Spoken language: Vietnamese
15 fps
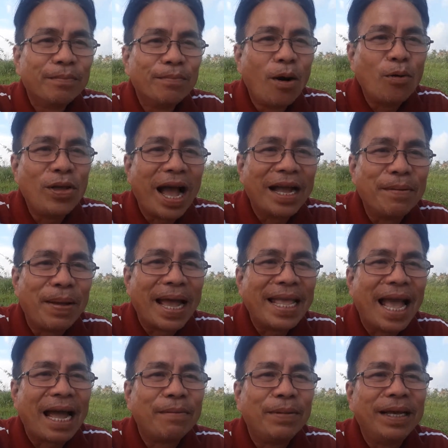bố vợ mẹ
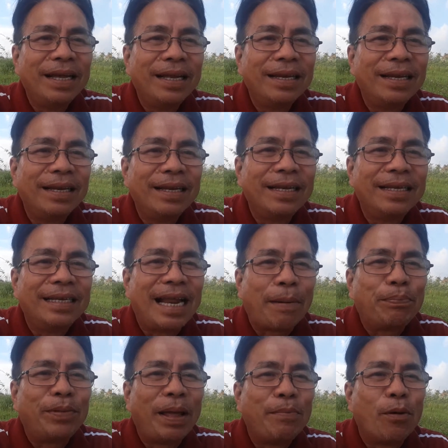và anh mới
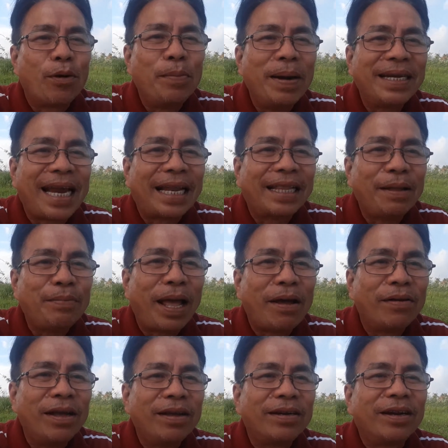gặp thêm một cái bức tranh tiếp
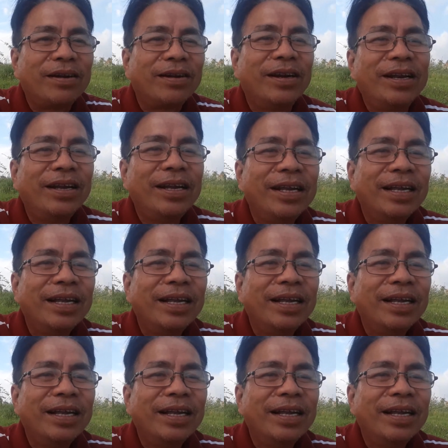theo nữa rồi